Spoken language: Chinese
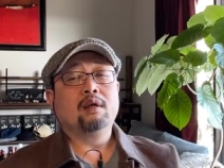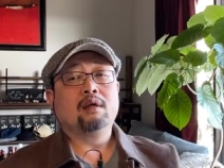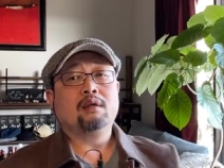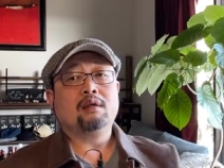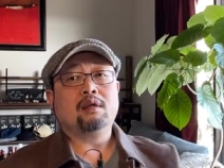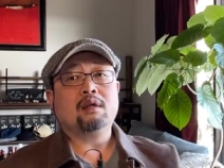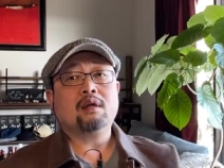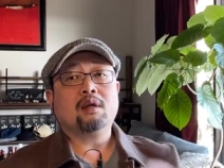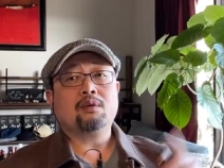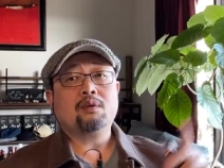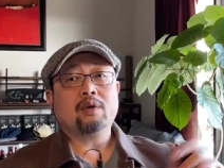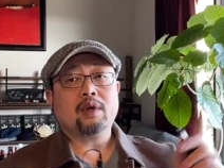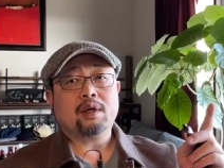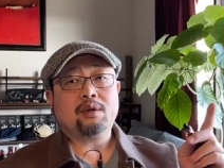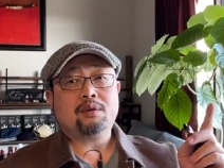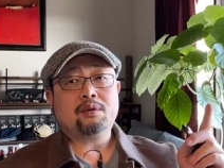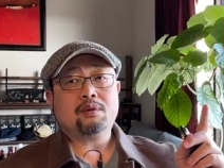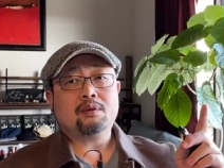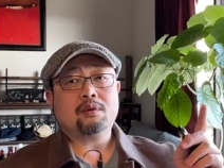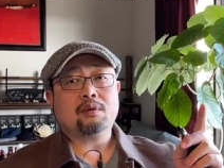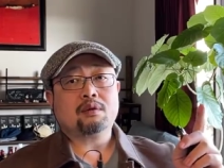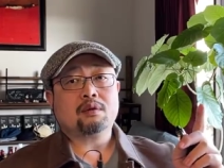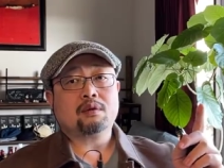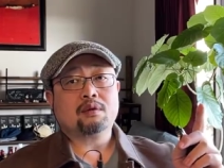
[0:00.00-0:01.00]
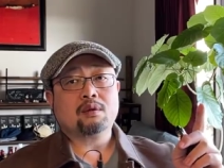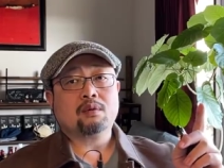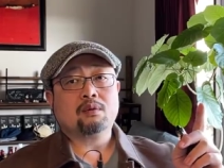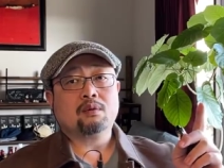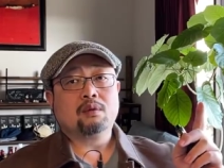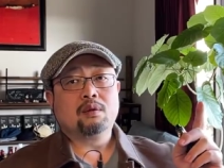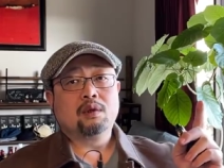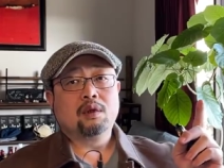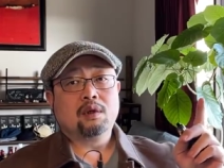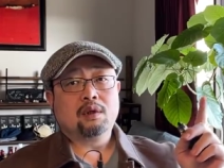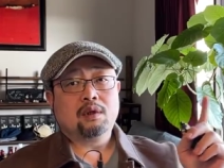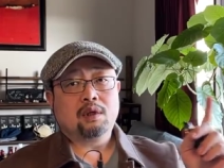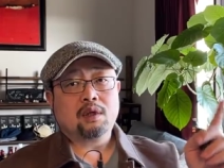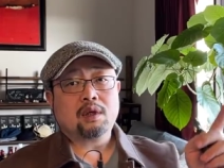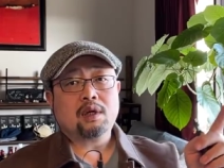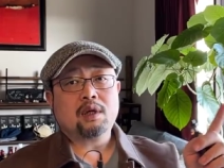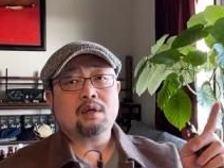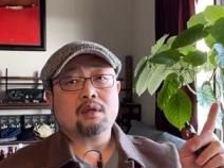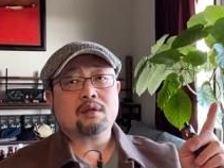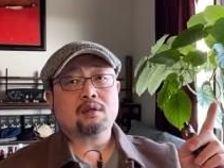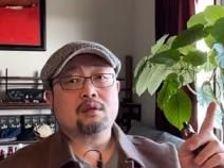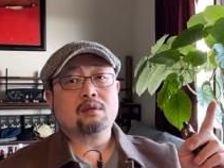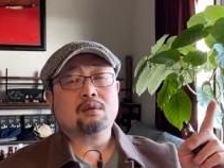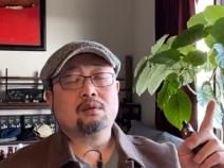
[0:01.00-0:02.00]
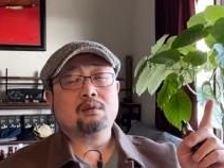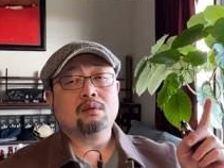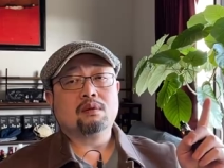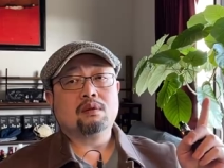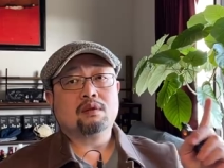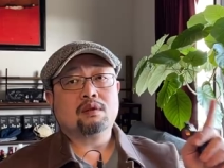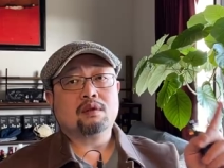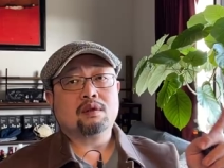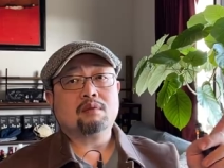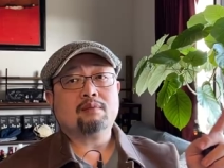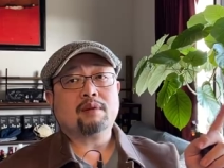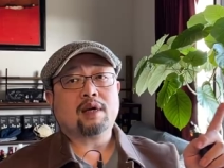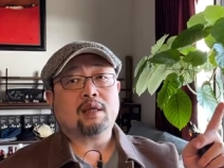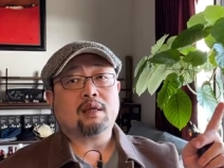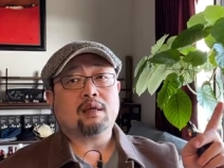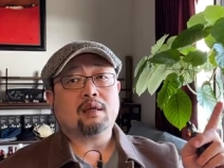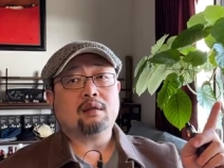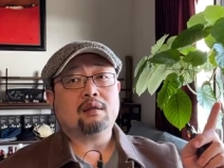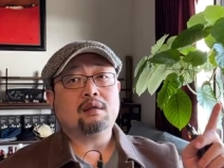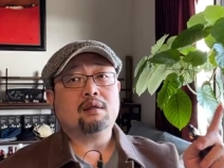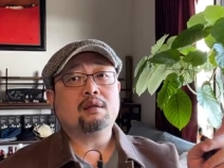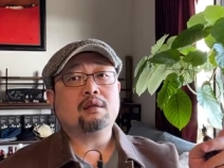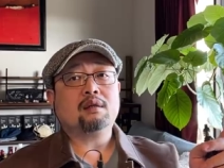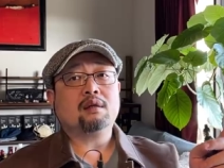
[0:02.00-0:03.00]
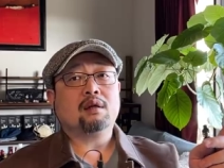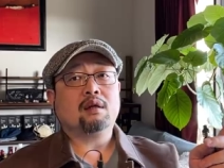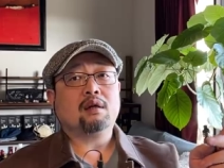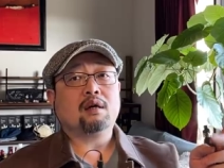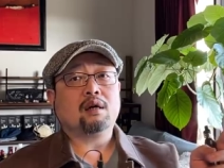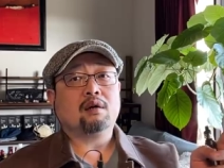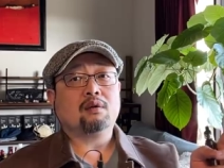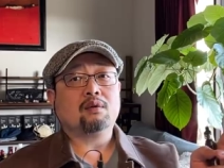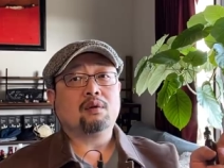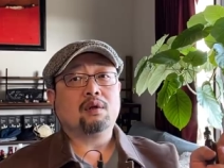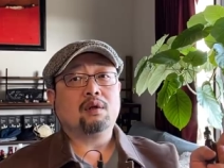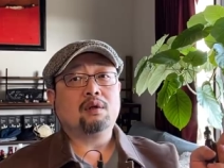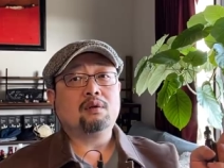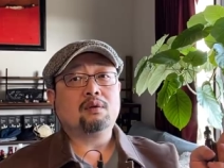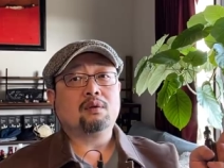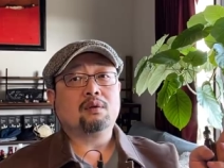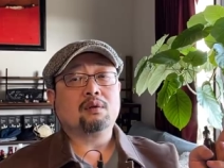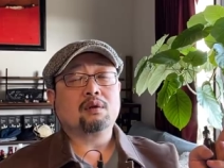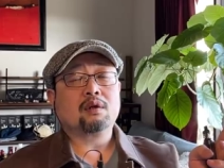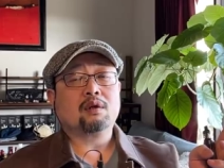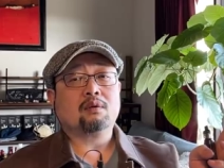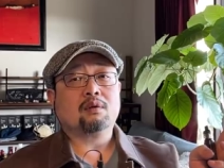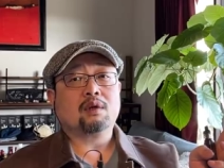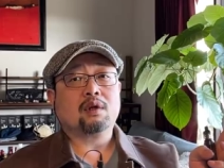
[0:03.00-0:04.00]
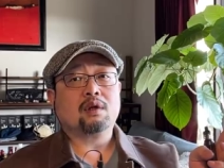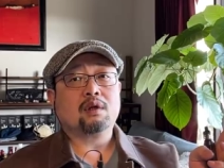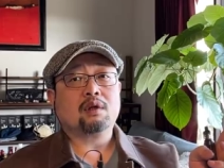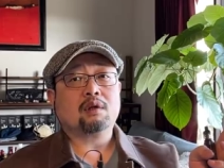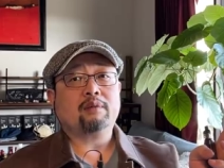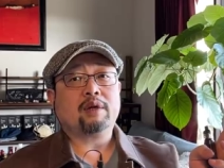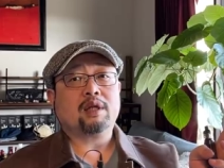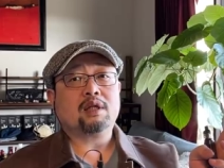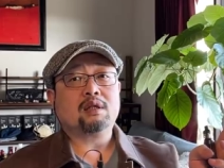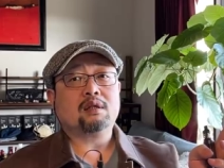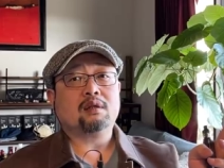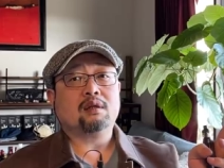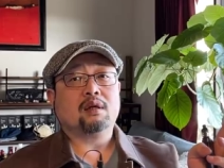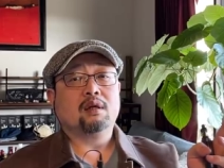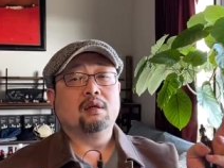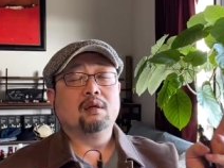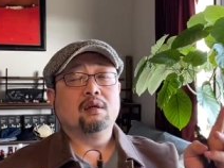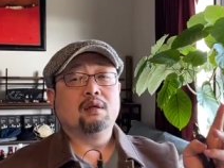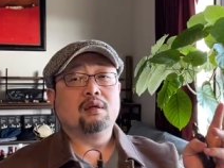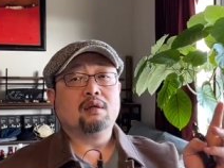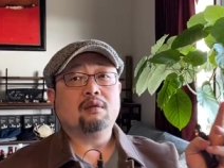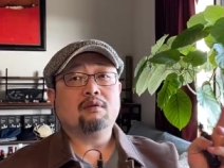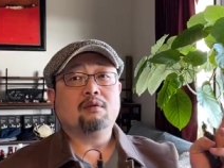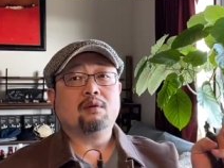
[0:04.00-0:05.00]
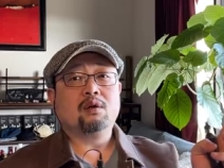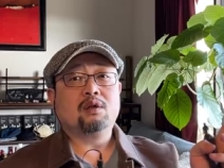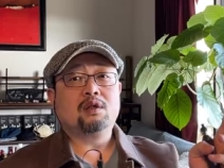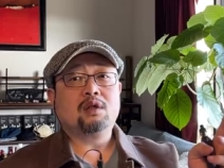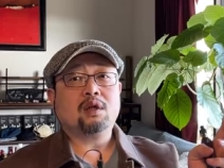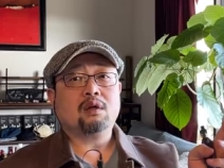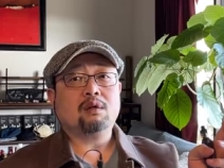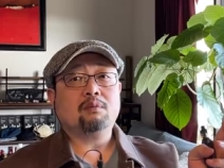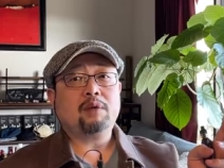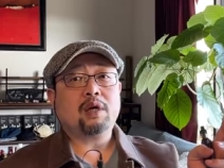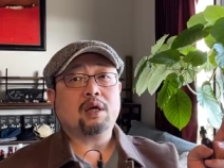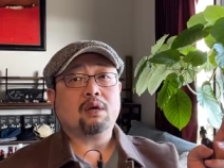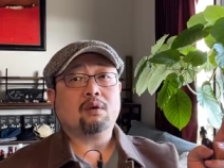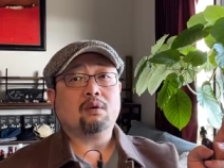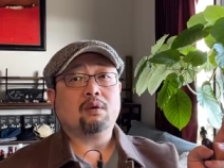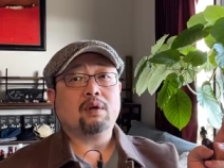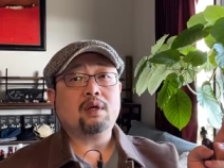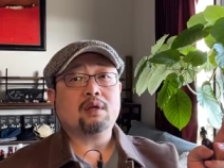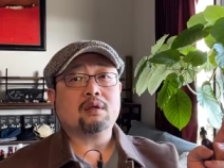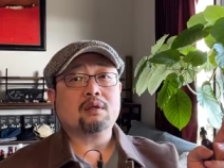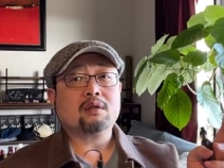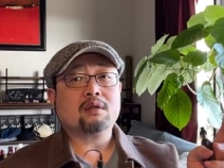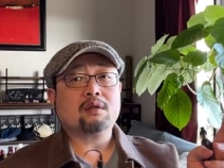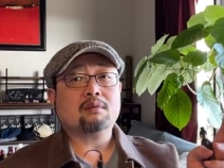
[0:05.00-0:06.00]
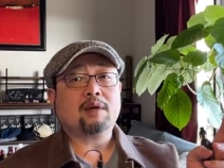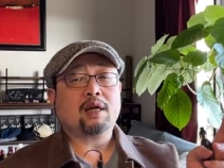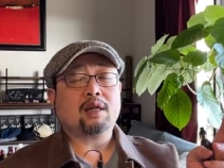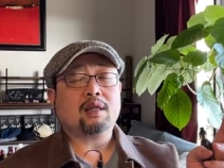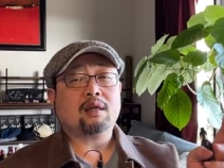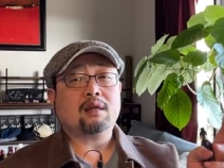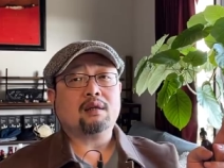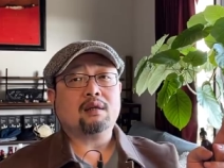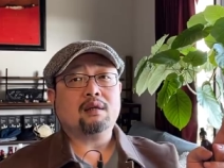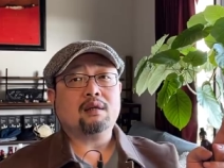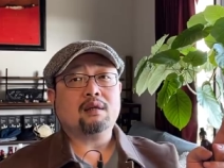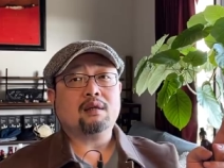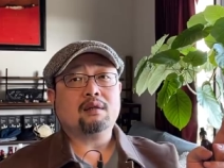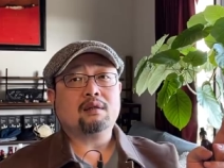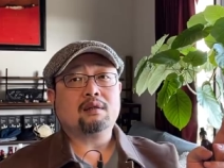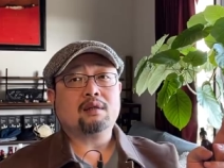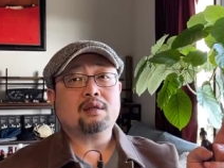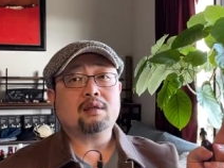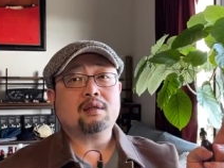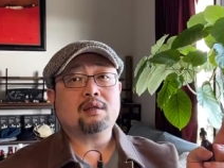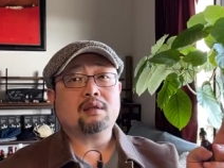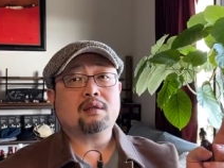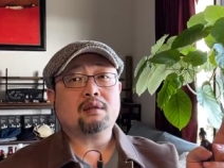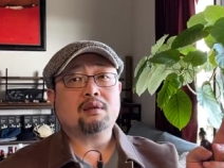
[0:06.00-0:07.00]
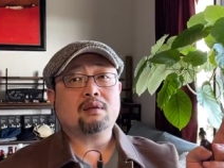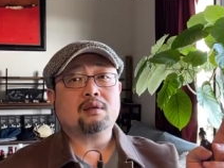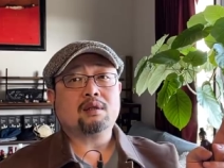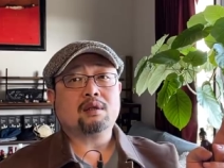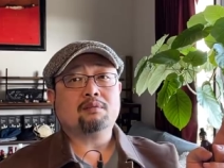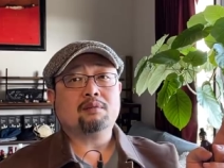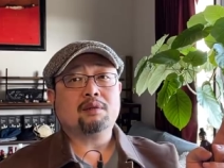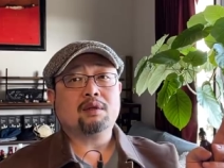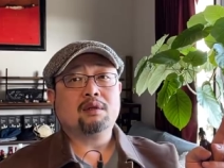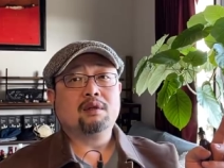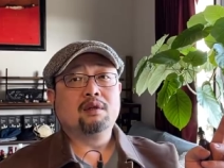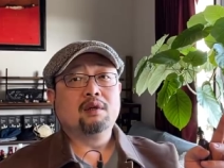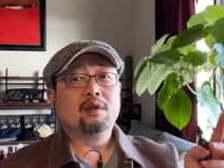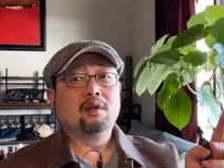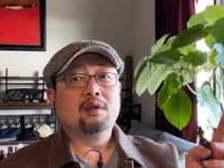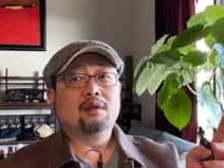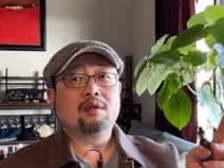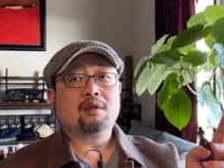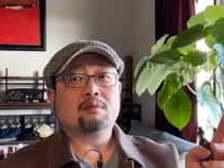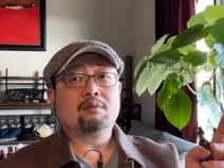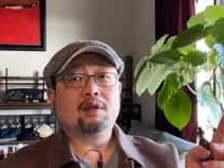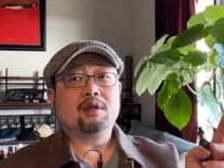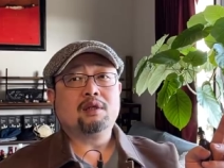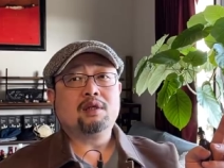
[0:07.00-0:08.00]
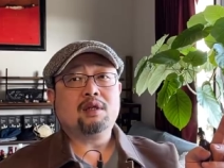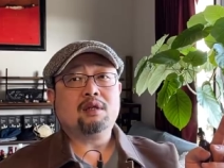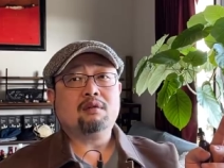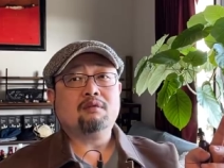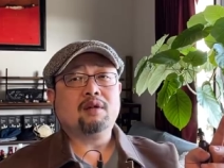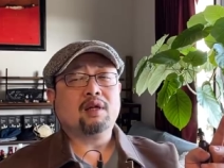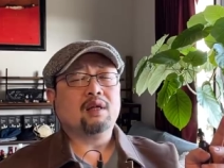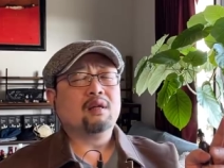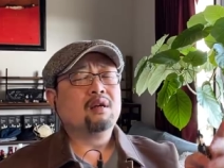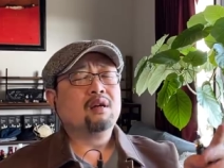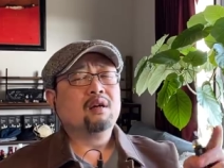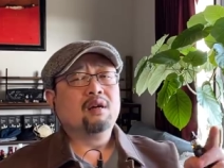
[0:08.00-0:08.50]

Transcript: 您要愿意去搜，您可以搜司马南。您好多人就是跟我这儿他妈扯，要正面回应司马南的这些这些什么什么疑问，